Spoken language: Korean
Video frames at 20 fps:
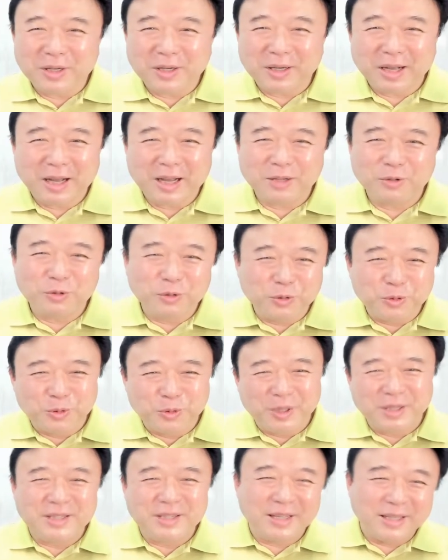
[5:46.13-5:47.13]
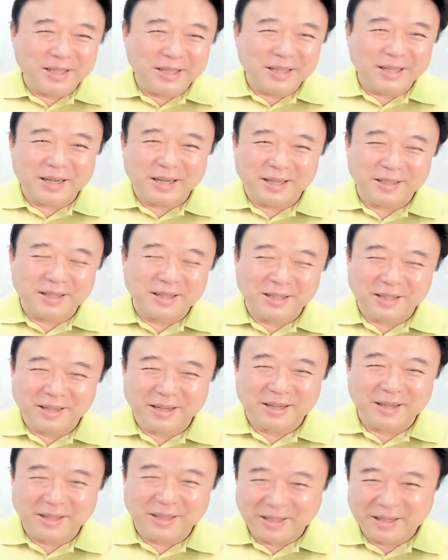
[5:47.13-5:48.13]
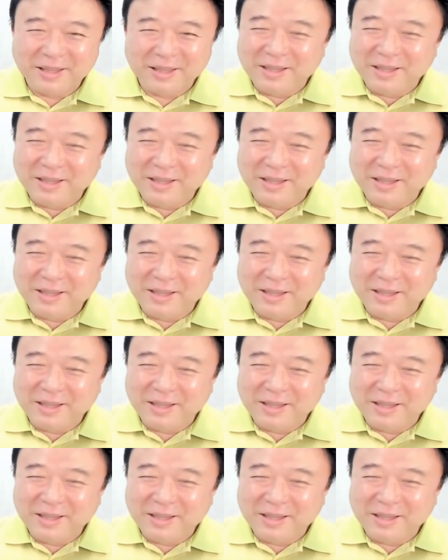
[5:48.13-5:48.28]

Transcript: 하도 회사 얘기를 안 하니까